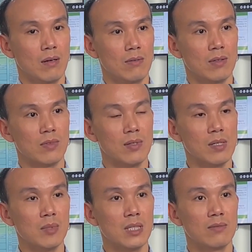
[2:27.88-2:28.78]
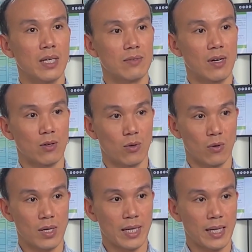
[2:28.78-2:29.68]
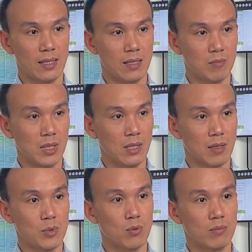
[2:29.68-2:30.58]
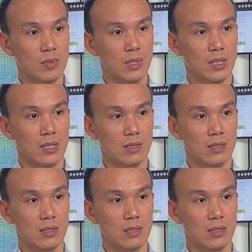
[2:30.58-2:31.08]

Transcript: À, vâng, với lượng mưa như vậy và còn có khả năng là mưa tập trung uh,